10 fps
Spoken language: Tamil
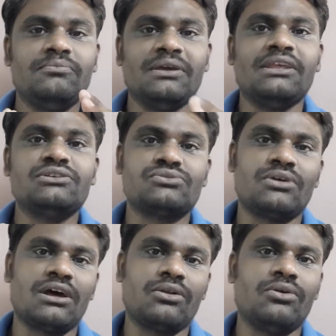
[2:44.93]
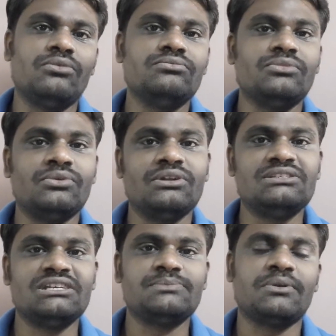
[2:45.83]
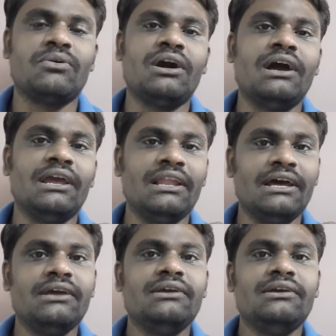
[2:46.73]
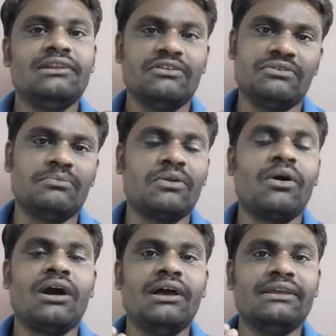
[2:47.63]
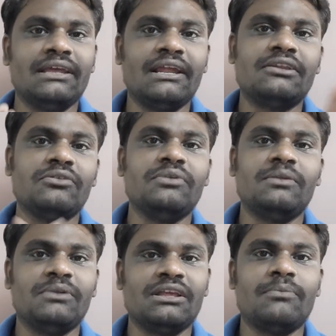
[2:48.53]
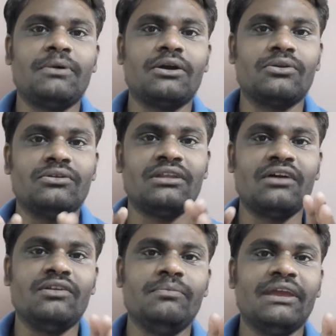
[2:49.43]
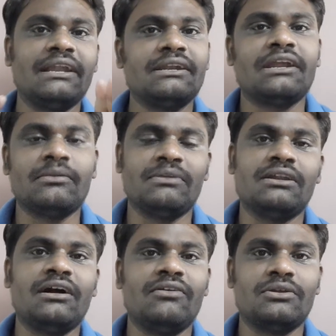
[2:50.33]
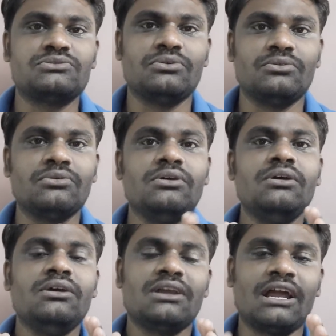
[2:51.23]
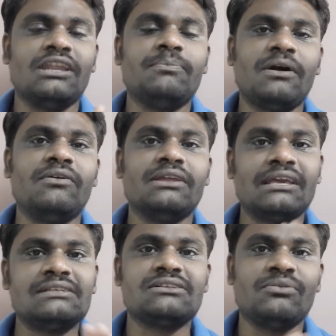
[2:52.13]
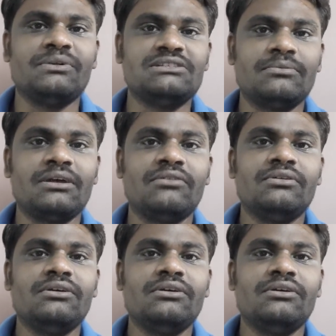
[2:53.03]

பெரிய ஸ்கோராக இருக்கும் ஒன்று சேஸ் பண்ணுவாங்க இல்லை டிஃபெண்ட் பண்ணுவாங்க எல்லாத்தையும் வெயிட் பண்ணி தான் பார்க்கணும் த வில் பி என்டர்டெயின்மெண்ட் அவ்வளோ சொல்லணும் கண்டிப்பாக வந்து கிங்ஸ் லெவன் பஞ்சாப் தான்